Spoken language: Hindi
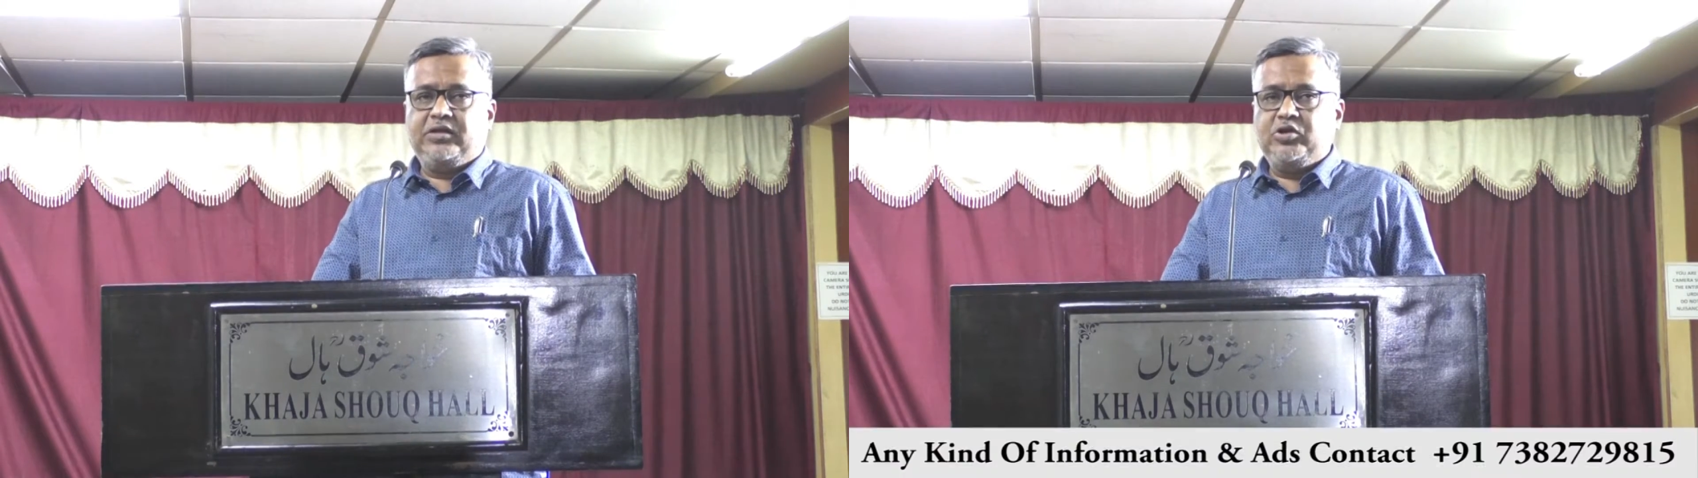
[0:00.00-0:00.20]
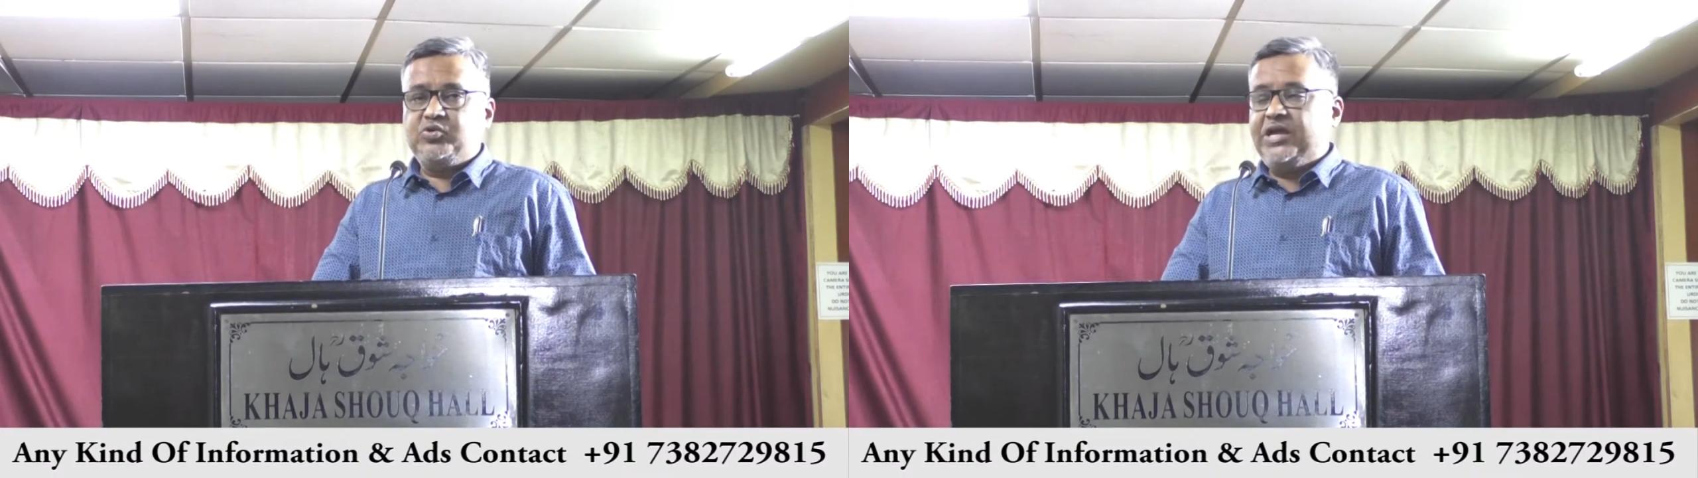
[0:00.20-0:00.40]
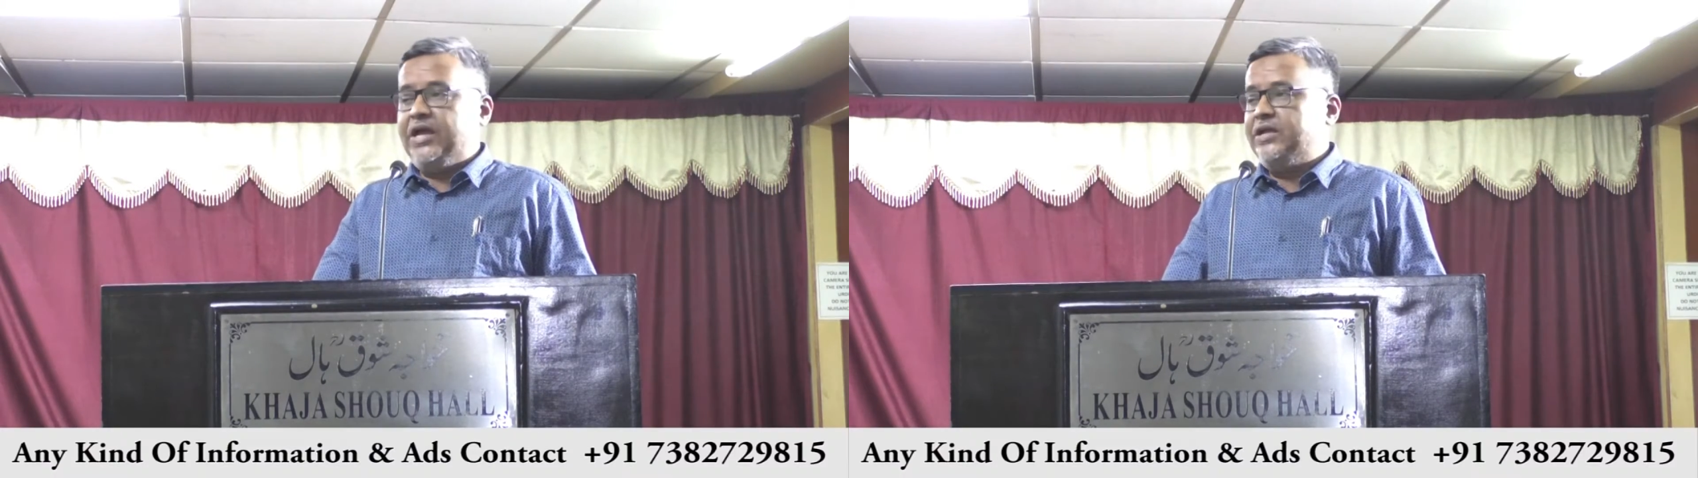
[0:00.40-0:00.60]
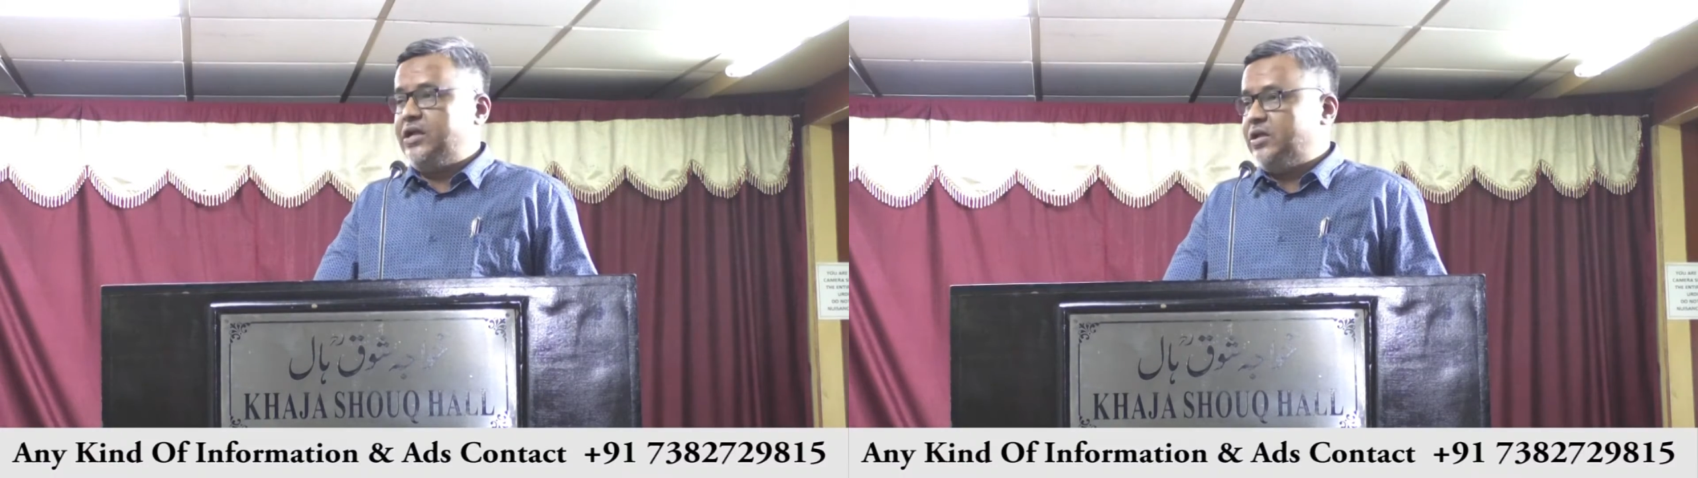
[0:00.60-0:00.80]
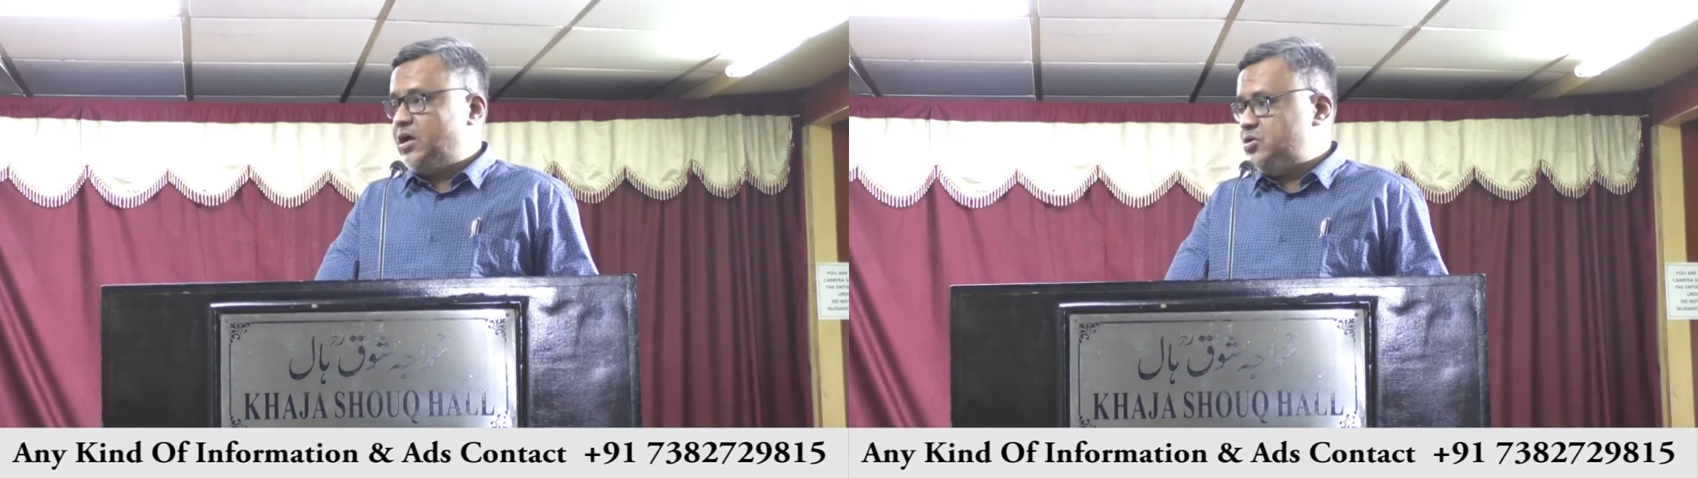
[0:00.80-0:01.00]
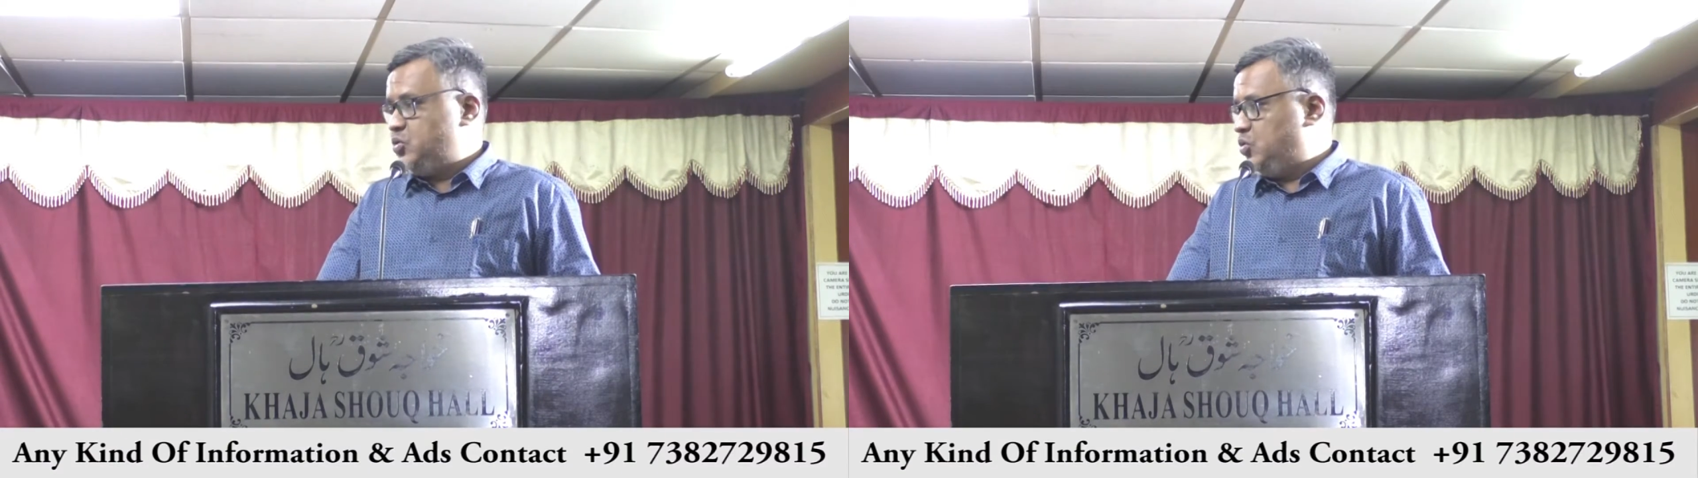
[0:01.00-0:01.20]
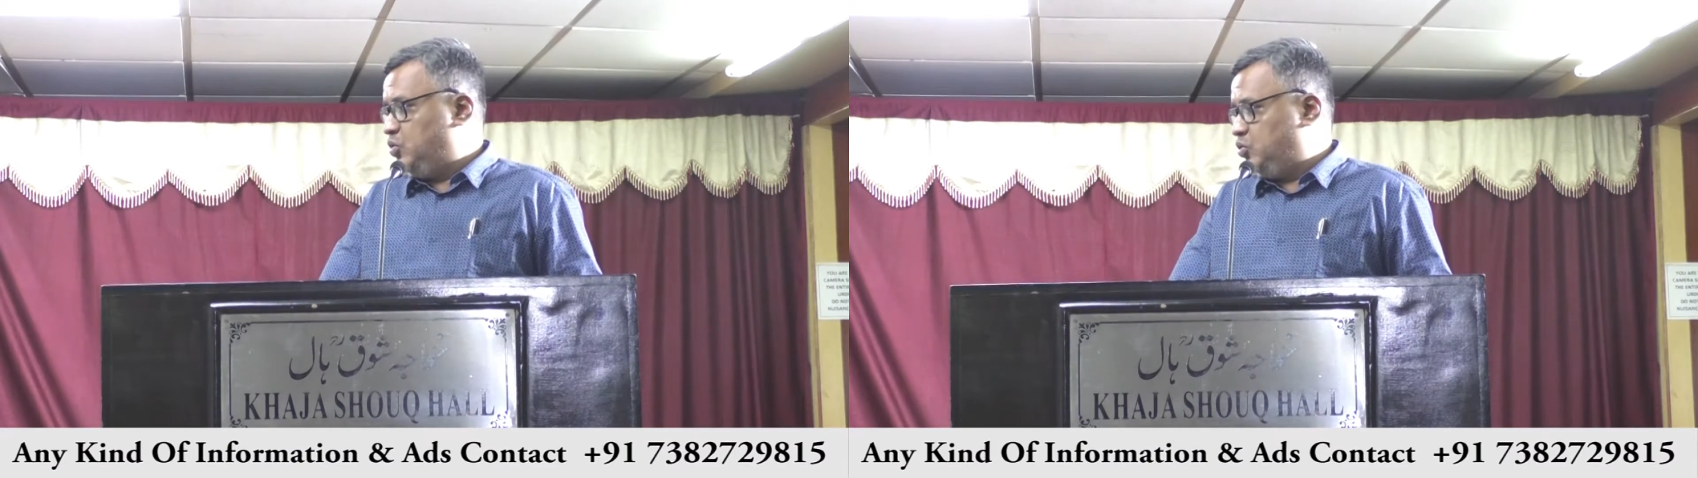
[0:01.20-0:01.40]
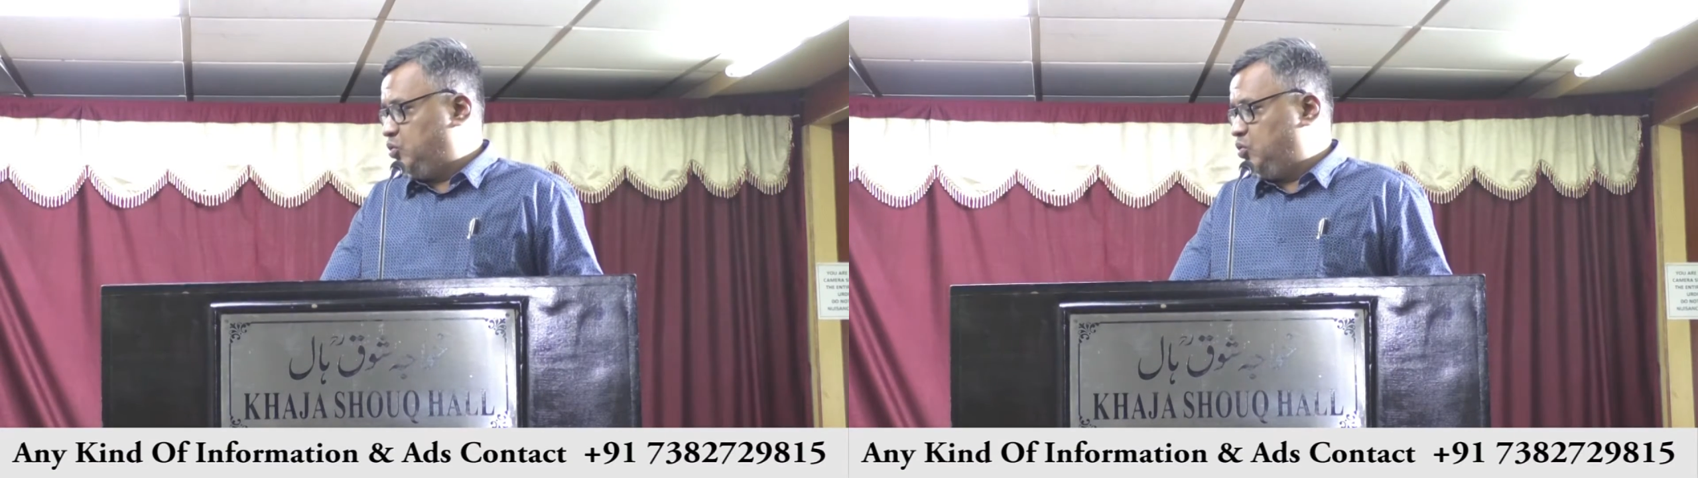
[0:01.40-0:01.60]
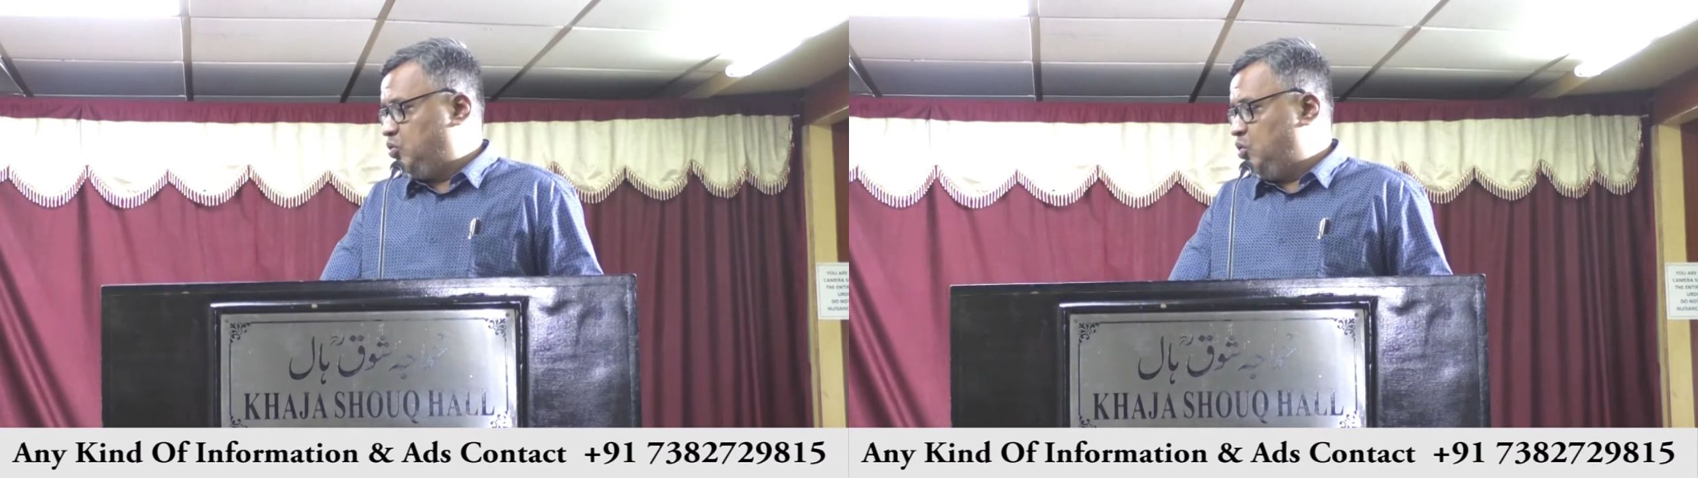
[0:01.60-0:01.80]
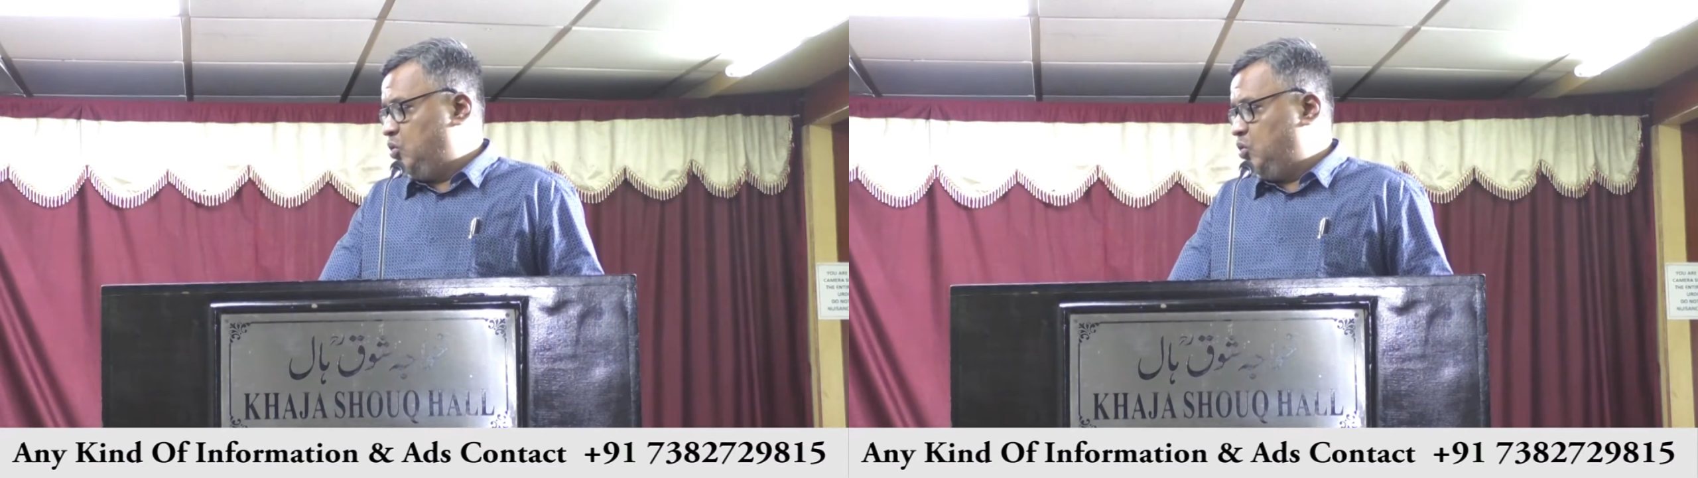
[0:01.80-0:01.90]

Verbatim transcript: न्यूज़ एटीन का जो उर्दू